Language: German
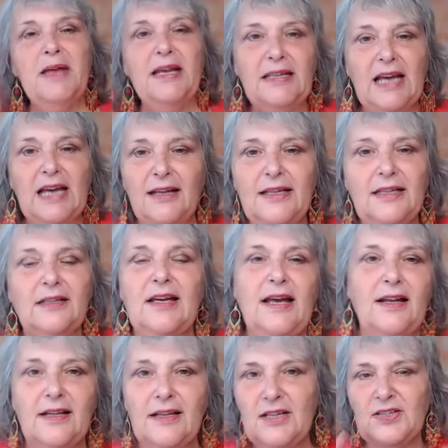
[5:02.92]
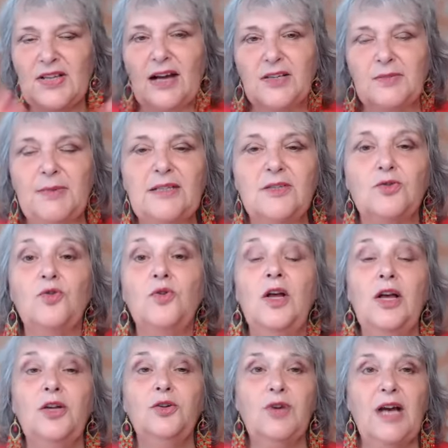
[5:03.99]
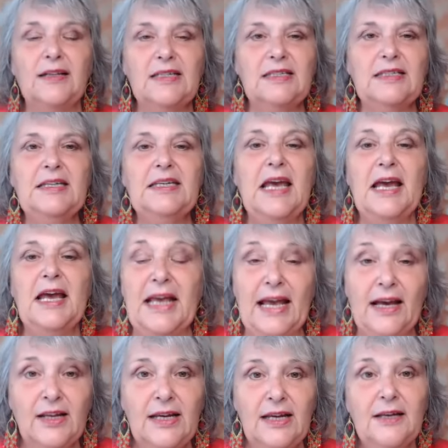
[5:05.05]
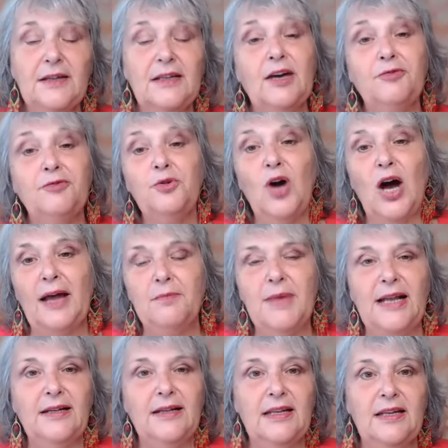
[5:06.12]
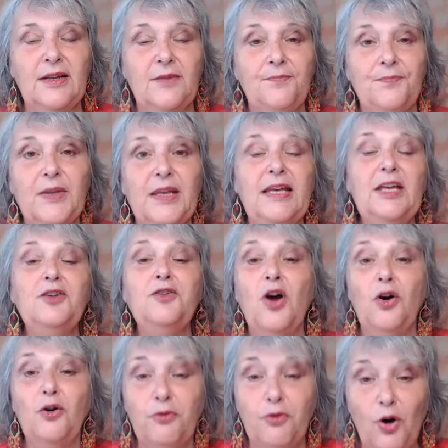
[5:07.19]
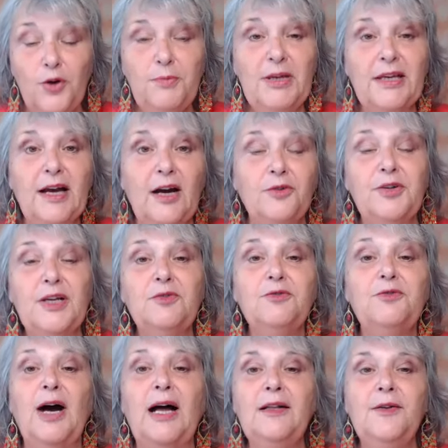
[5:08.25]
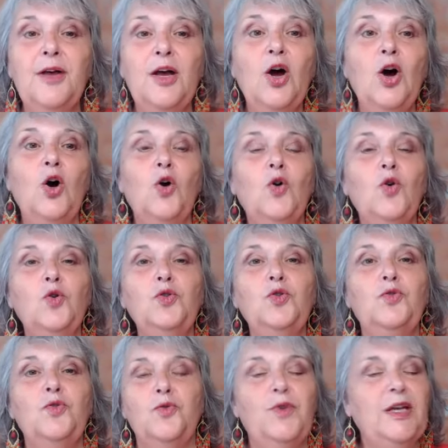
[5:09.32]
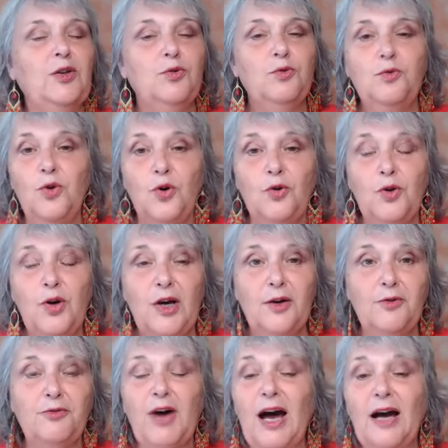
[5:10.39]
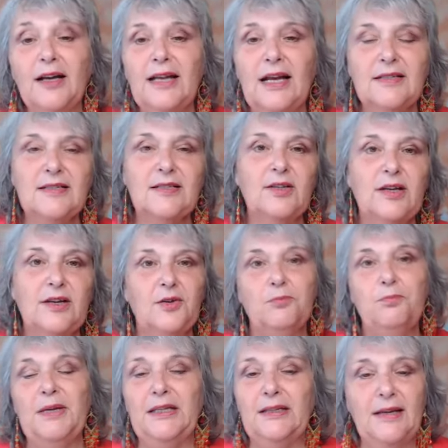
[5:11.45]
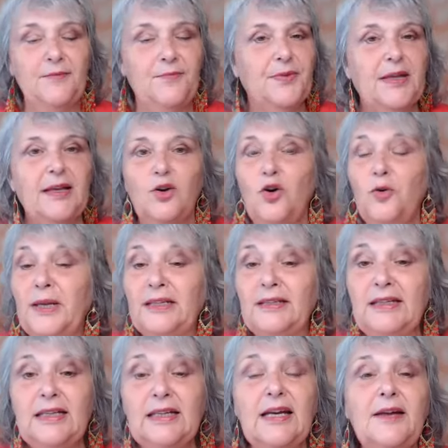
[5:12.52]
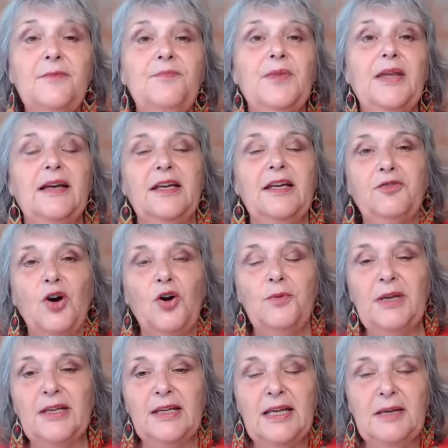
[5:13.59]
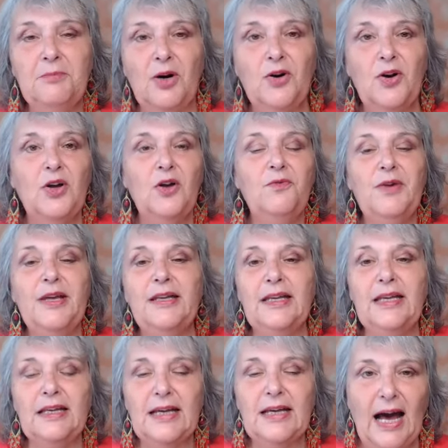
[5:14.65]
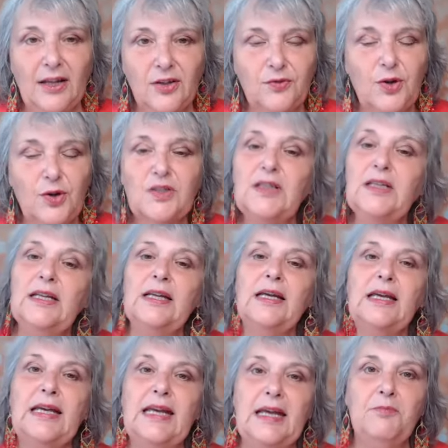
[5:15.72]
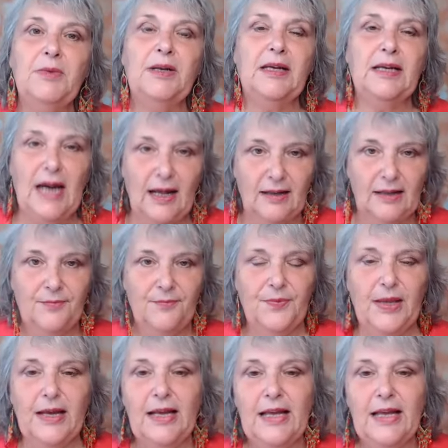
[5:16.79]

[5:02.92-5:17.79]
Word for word: Medialität. Ich sag's mal so, du kannst dich gerne dafür anmelden. Ich freue mich auf jeden Fall und wenn du äh, Fragen hast, bitte kommentiere. Ich freue mich immer, wenn ich Antworten geben kann.